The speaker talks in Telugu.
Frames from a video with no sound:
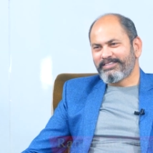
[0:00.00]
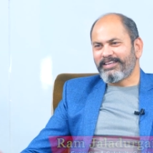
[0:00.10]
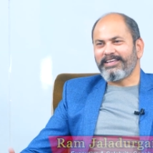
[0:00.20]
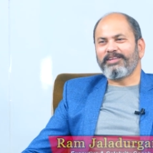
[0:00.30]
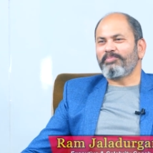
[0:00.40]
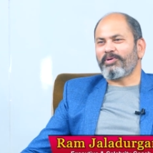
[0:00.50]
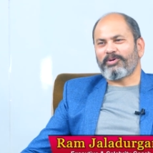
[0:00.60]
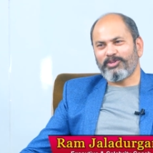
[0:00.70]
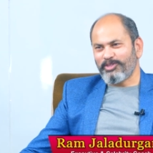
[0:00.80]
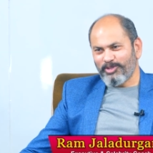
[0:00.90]
స్త్రీని
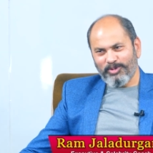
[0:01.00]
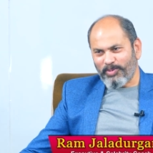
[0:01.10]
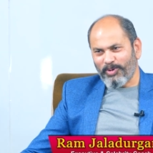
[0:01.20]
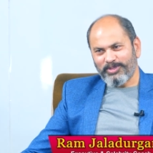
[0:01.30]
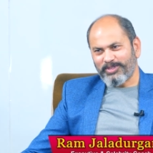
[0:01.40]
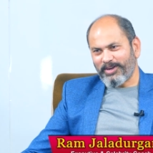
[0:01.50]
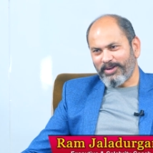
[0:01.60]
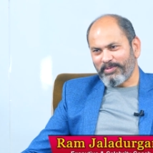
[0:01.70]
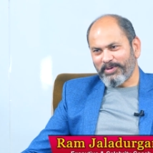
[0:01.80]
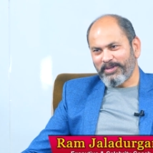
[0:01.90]
ప్రకృతితో పోలుస్తారు
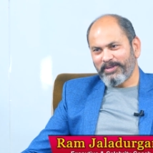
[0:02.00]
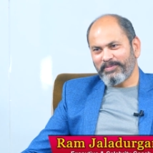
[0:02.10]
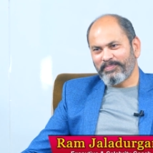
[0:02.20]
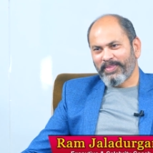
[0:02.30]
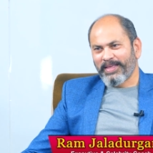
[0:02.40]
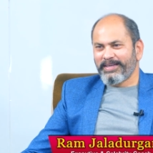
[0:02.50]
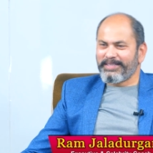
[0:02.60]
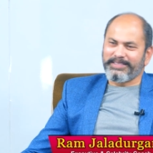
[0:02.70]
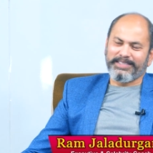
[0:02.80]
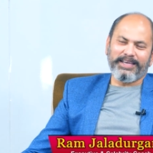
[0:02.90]
కాబట్టి
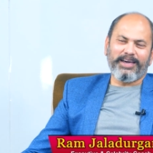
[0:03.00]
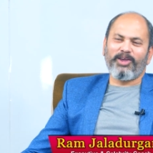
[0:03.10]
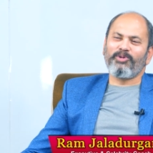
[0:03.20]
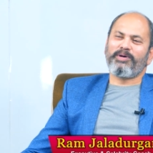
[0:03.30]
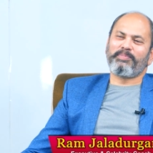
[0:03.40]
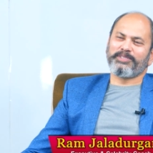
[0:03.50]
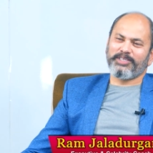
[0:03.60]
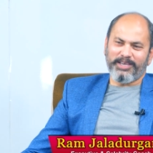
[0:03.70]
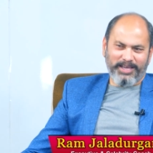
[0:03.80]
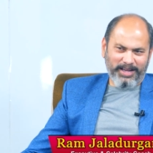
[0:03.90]
జయాలు
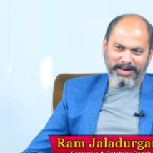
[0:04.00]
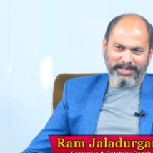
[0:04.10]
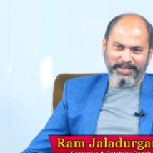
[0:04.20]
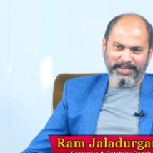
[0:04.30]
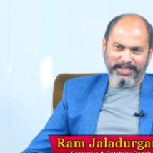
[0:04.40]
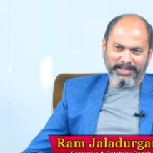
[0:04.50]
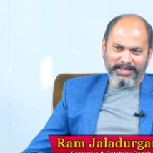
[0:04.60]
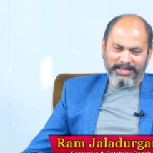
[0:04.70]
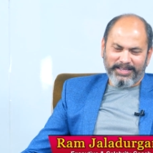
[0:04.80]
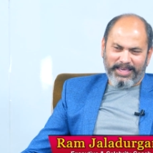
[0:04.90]
అపజయాల కంటే
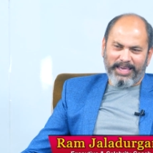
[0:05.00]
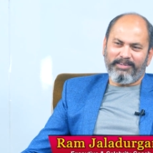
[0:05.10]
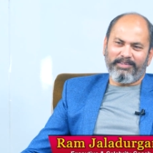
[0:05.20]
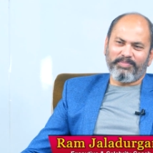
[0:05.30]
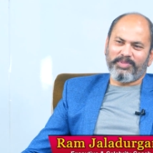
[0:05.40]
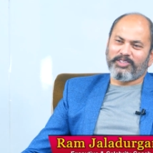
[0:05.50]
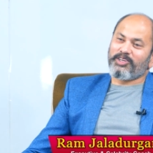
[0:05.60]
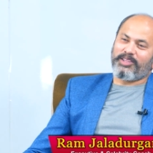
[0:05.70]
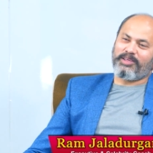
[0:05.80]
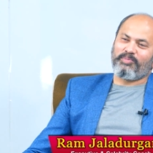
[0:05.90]
కేవలం దీస్
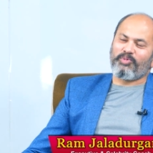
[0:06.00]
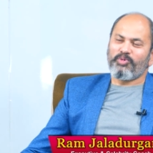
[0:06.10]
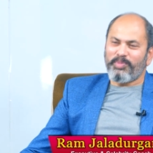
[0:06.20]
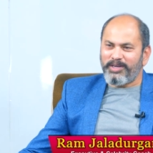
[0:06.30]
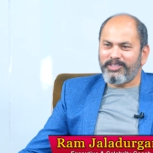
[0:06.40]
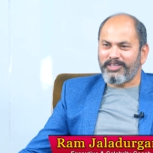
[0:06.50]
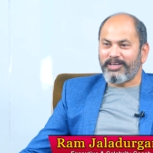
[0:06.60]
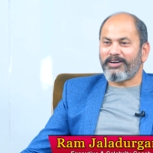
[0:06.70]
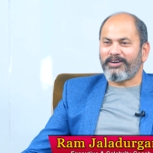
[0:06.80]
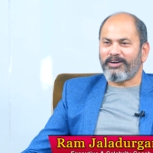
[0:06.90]
ఆర్ ద మూమెంట్స్
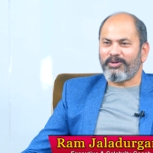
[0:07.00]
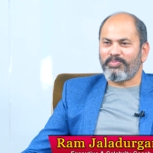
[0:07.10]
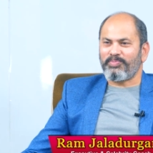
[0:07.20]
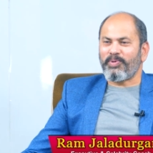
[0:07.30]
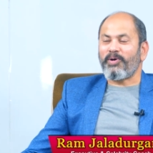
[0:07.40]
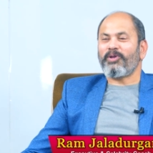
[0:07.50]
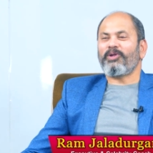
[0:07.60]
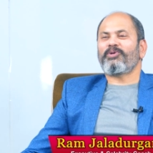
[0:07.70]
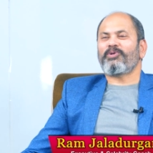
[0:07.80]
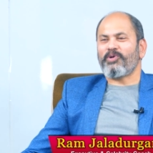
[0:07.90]
అని అంటాడు
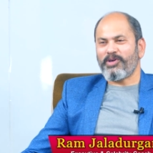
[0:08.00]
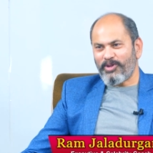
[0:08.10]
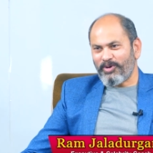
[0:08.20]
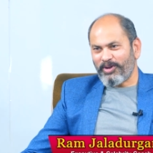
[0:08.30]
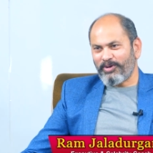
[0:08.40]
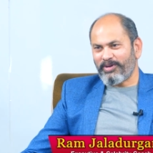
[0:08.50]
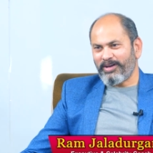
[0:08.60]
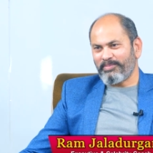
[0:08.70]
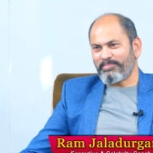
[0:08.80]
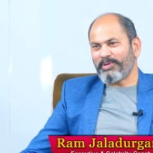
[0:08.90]
పౌలో కొయిలో అనే ఒక
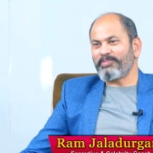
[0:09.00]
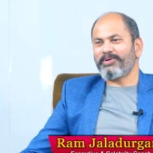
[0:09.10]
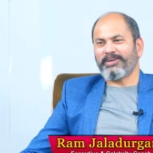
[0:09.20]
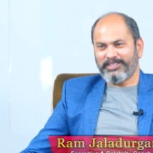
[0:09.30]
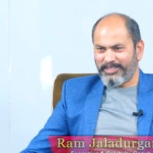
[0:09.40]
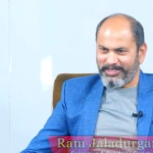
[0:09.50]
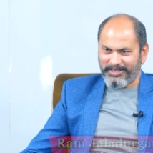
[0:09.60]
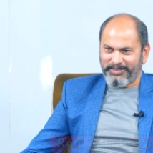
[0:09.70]
ప్రముఖ రచయిత